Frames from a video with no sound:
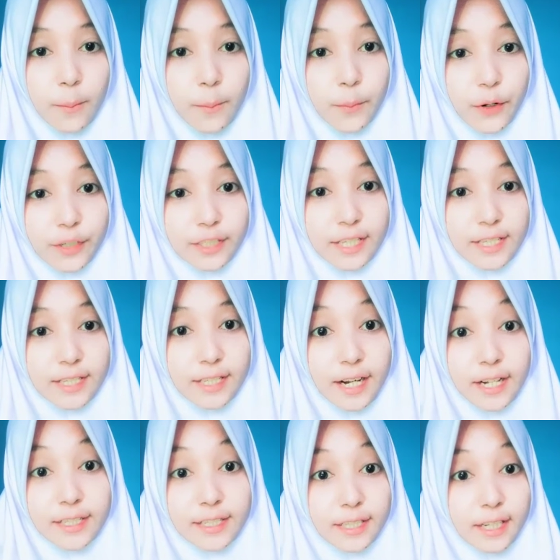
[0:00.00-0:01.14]
Proses
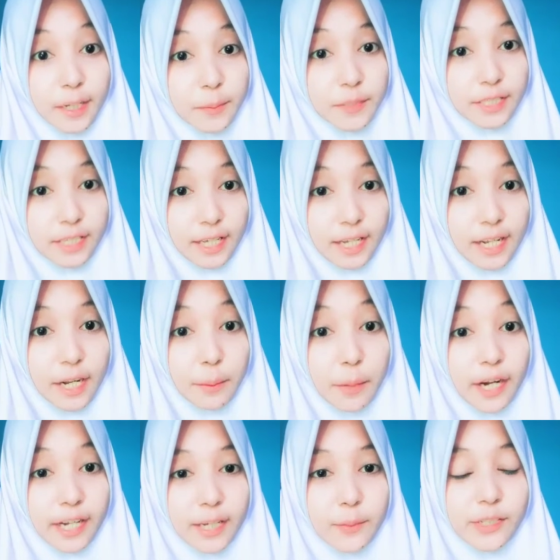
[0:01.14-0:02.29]
transkripsi
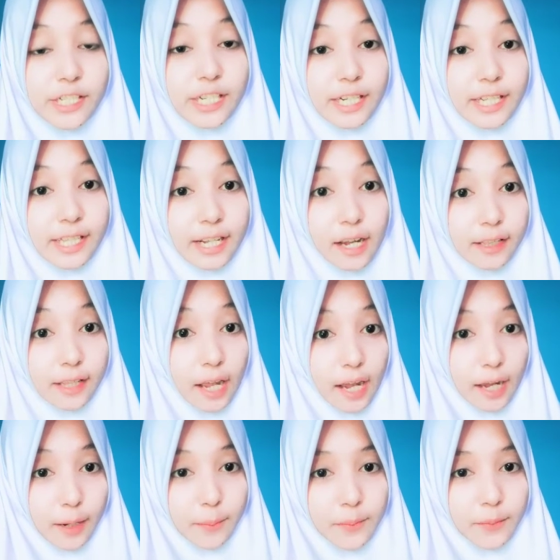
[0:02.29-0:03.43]
dibagi menjadi tiga
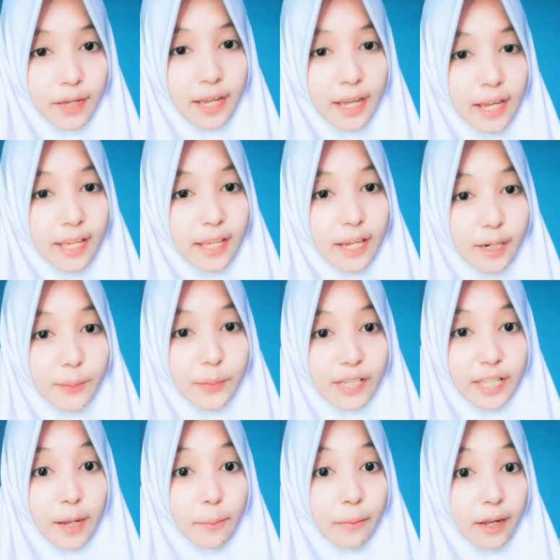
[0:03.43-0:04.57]
tahap, yang
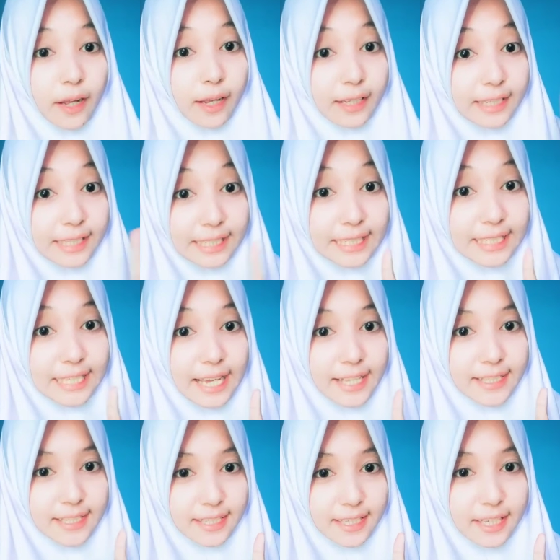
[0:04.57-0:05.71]
pertama,
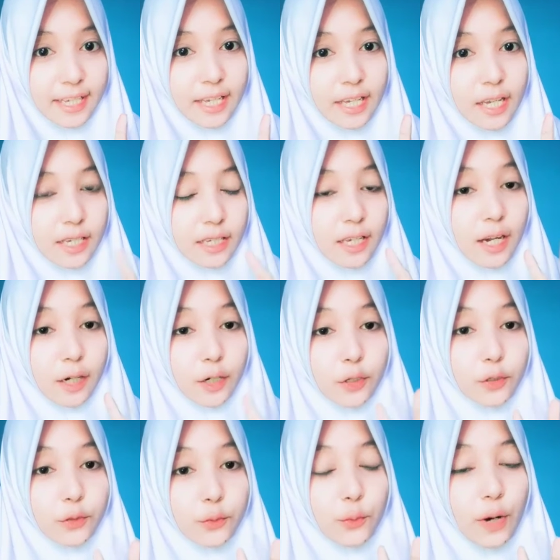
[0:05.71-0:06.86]
inisiasi, yang
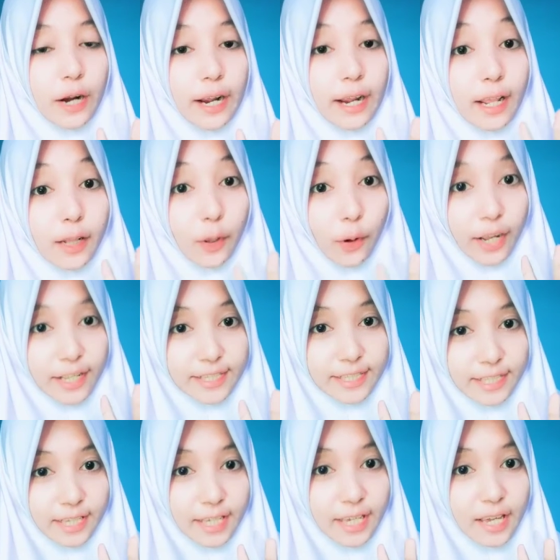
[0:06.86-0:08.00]
kedua,
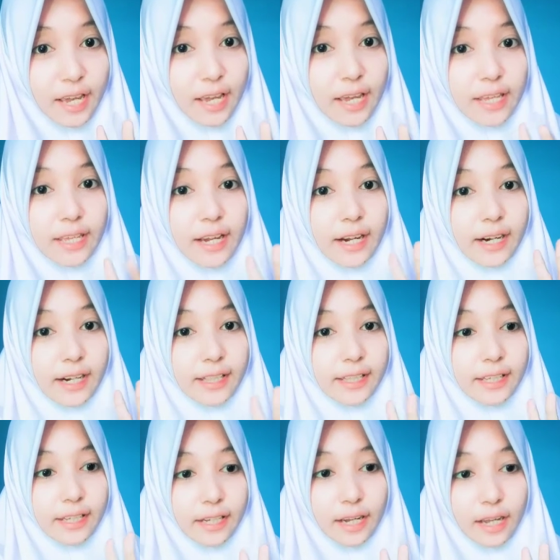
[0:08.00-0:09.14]
elongasi, yang
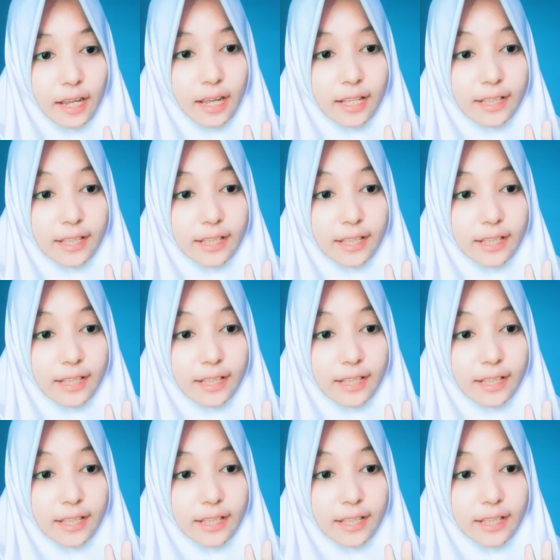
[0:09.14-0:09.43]
ketiga,